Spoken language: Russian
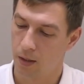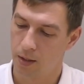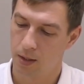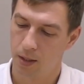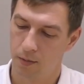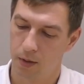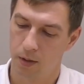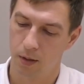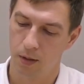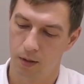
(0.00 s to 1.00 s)

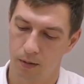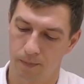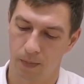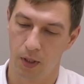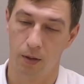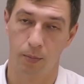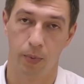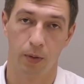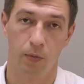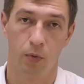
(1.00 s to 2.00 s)
Рассеиватели или
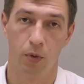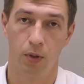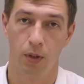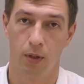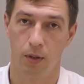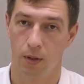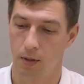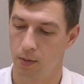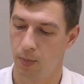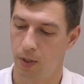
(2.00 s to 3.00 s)
плафоны
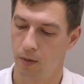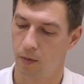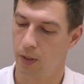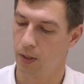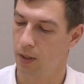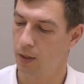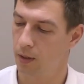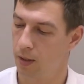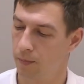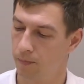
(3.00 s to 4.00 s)
из белого
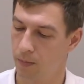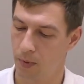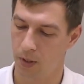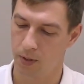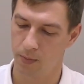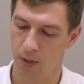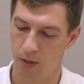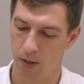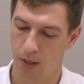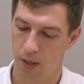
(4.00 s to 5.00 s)
акрила,
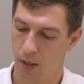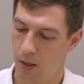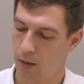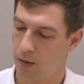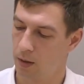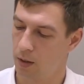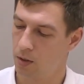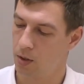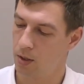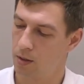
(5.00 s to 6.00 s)
размер этой
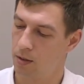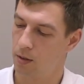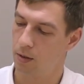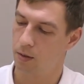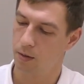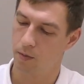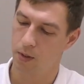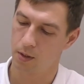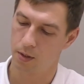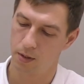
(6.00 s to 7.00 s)
части
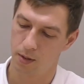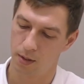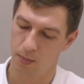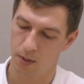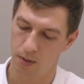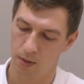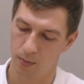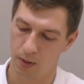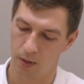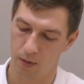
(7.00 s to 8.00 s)
27
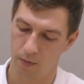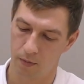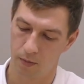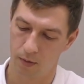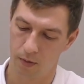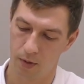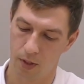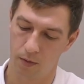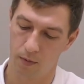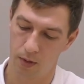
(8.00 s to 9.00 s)
сантиметров
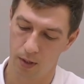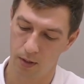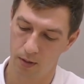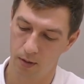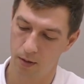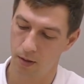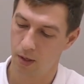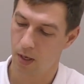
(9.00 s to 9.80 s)
на 12